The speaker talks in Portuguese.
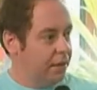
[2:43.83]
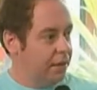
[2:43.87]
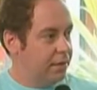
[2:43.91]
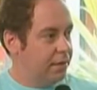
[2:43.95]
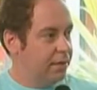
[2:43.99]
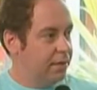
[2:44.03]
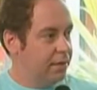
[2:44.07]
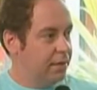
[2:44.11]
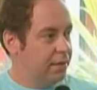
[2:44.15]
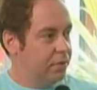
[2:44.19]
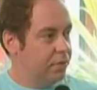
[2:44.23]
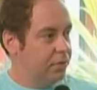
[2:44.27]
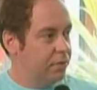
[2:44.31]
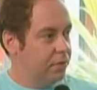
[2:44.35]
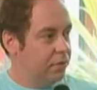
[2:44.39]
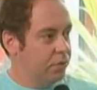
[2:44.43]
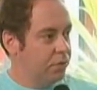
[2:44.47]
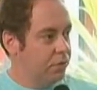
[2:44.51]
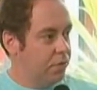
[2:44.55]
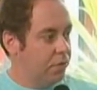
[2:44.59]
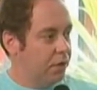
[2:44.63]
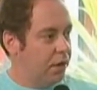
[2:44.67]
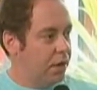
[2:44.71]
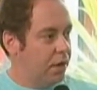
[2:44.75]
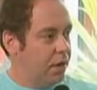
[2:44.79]
na, no, no,
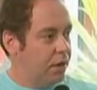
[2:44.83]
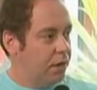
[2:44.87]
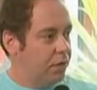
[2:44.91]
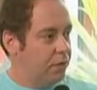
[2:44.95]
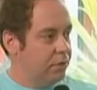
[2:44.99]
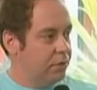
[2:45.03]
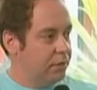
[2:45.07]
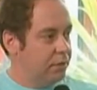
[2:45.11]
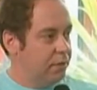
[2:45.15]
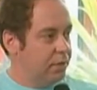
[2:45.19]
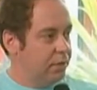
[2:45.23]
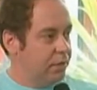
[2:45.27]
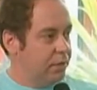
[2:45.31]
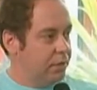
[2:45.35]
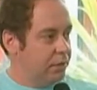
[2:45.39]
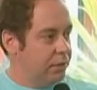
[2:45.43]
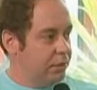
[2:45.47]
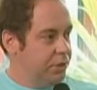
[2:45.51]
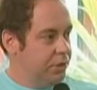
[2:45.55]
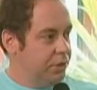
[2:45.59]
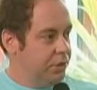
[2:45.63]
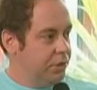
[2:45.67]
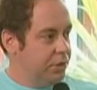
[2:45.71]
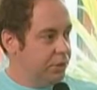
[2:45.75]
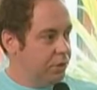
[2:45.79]
local
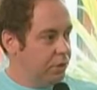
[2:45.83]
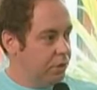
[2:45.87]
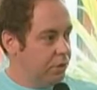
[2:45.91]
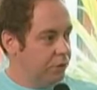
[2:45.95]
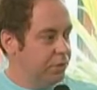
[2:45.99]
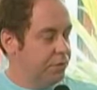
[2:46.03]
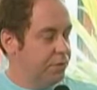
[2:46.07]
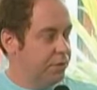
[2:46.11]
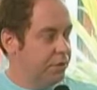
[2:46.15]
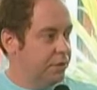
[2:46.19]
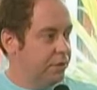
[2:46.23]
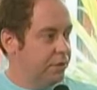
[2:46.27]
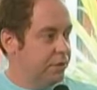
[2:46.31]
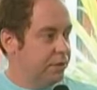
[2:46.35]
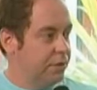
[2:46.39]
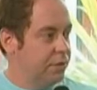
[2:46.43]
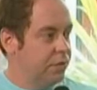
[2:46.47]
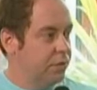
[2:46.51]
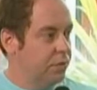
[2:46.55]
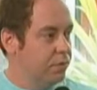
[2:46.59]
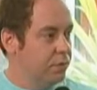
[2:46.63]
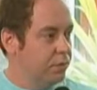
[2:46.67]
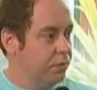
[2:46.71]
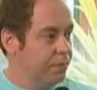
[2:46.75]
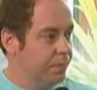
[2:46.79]
de, de onde vocês
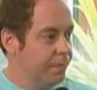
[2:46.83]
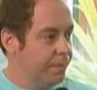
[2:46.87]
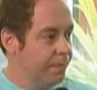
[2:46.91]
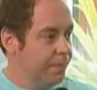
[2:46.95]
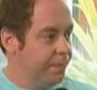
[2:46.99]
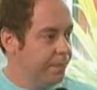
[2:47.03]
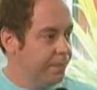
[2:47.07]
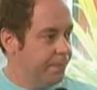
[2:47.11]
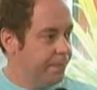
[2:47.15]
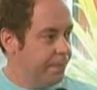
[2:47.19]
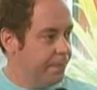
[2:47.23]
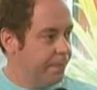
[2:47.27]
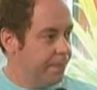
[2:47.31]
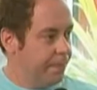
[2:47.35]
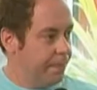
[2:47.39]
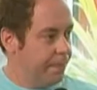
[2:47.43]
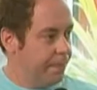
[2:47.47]
atuam. É,